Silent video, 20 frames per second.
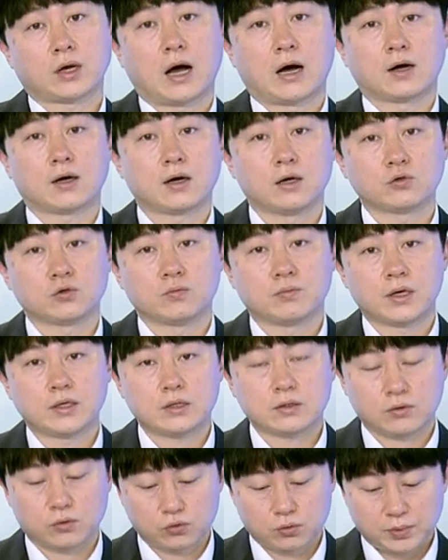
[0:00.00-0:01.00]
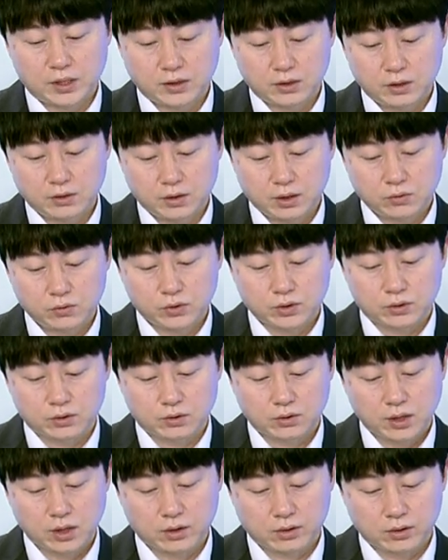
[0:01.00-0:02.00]
가까이 좀 빠질 것으로 판단되고
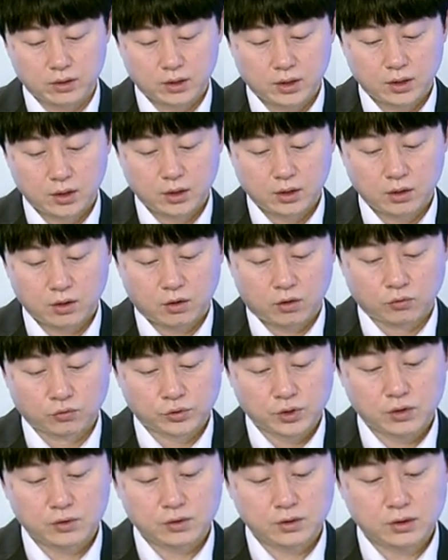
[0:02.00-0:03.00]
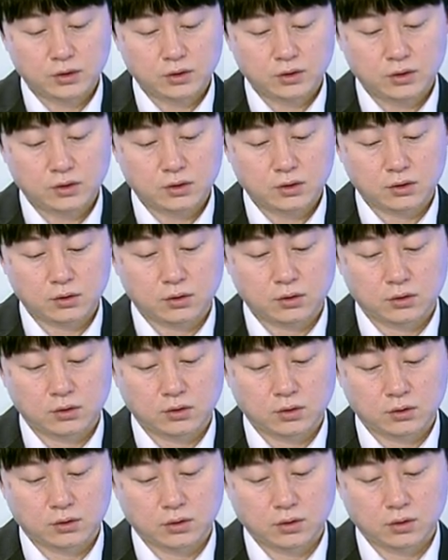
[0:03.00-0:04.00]
있는데 어, 우선은
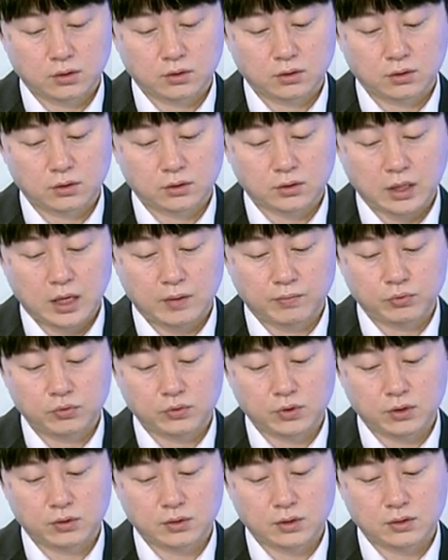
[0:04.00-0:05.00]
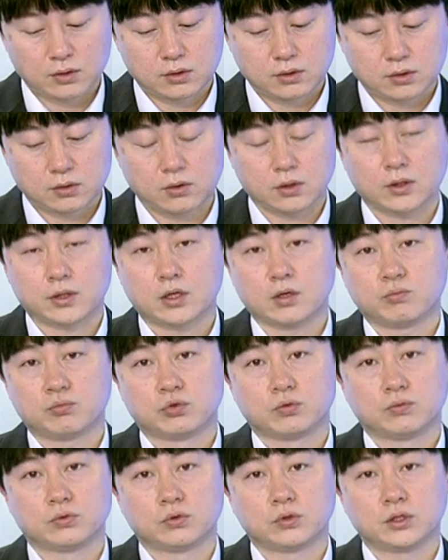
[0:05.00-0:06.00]
이 4분기 때 실적에 대한
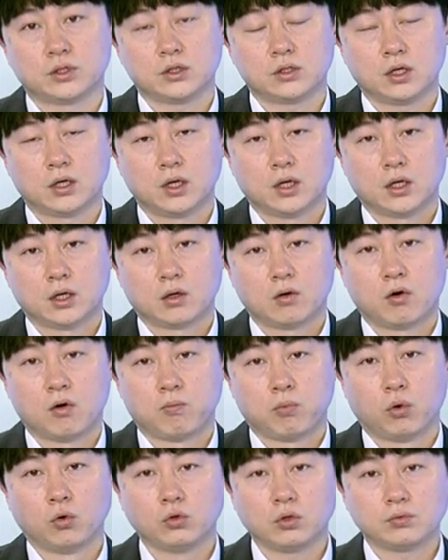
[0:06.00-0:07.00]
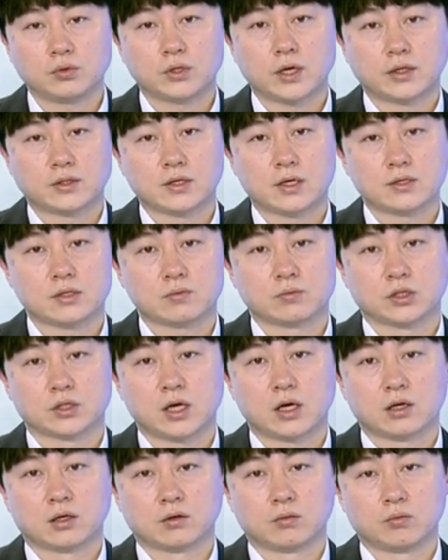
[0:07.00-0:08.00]
부분은 어, 본업은
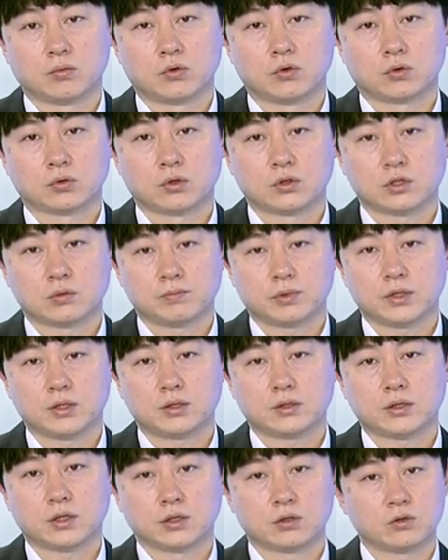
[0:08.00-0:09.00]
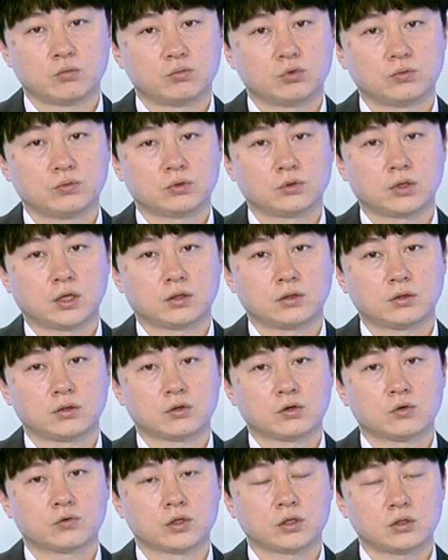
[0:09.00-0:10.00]
괜찮습니다. 음. 뭐 어떤 스프레드나 이런 부분 같은
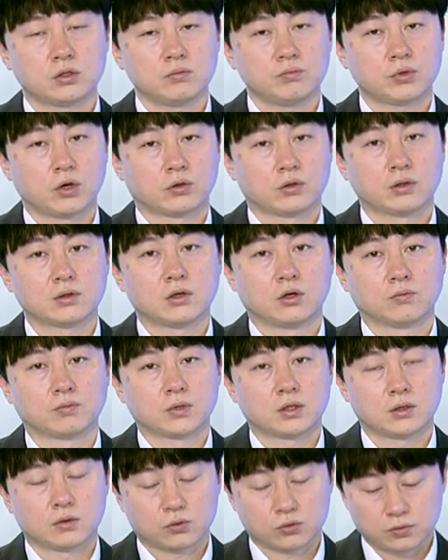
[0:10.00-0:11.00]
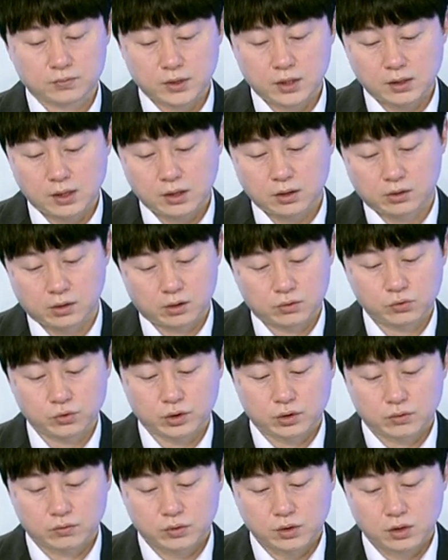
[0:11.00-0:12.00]
경우에 큰 변화가 없다라고 좀 생각이 되고
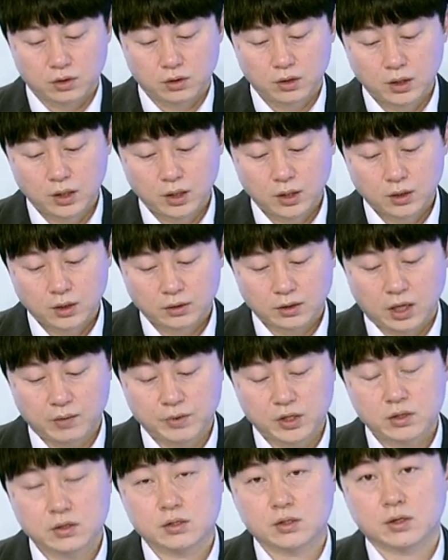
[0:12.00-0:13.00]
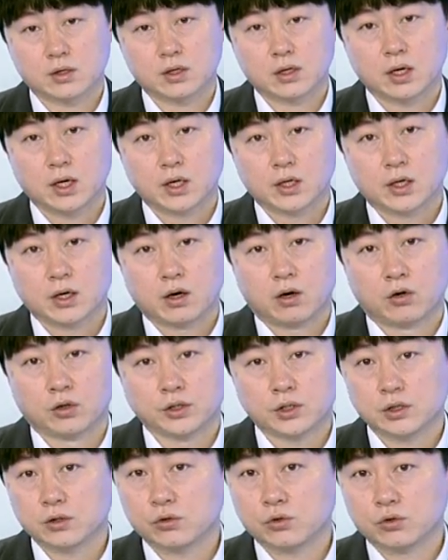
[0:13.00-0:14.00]
있고요. 다만 이제 어,
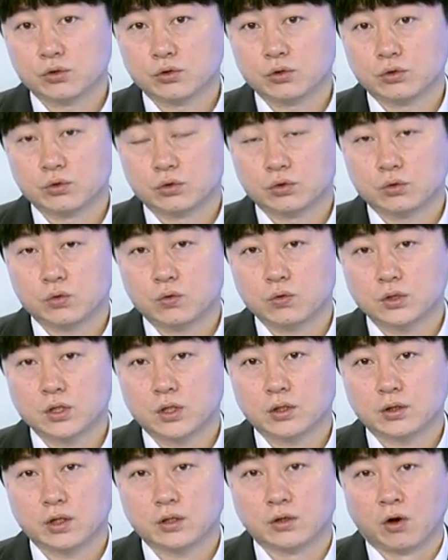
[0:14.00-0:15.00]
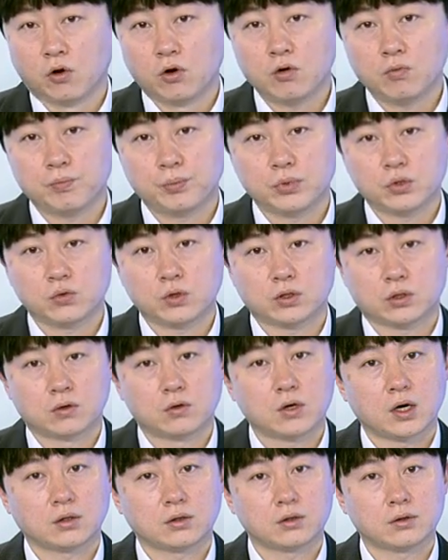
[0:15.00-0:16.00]
신규 육공장에 대한 영업 비용이
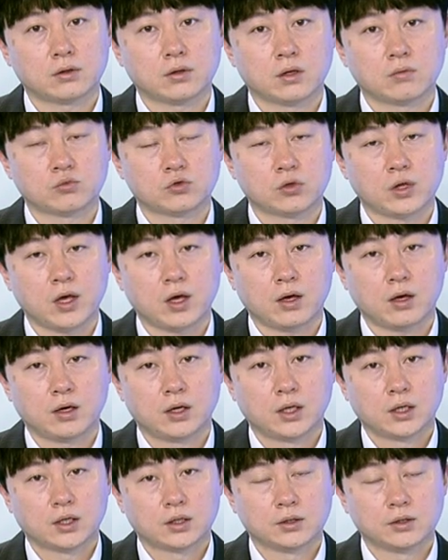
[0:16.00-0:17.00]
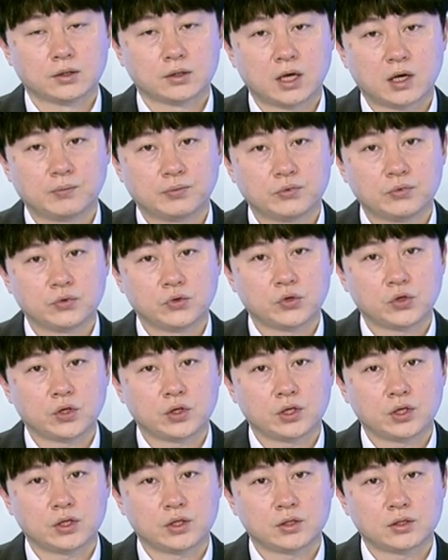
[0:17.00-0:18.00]
들어갔기 때문에 이
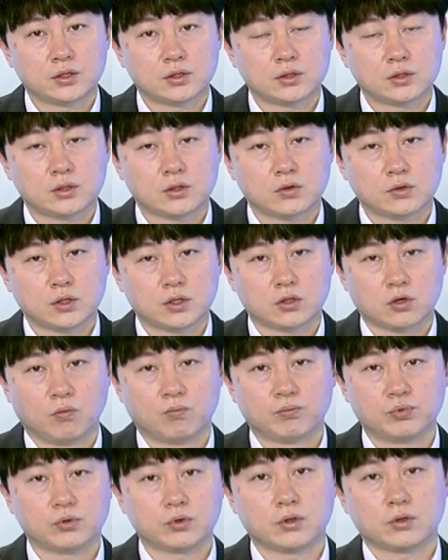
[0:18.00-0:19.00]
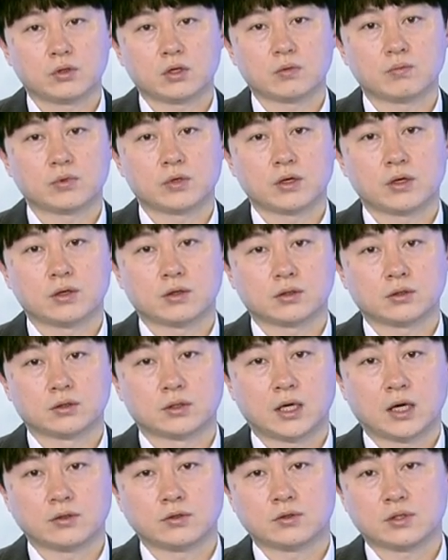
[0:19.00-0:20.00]
4분기 실적이 전분기 대비 그
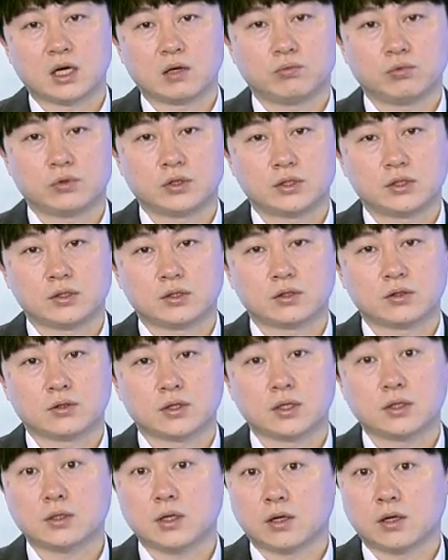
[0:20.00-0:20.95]
작년 4분기 실적이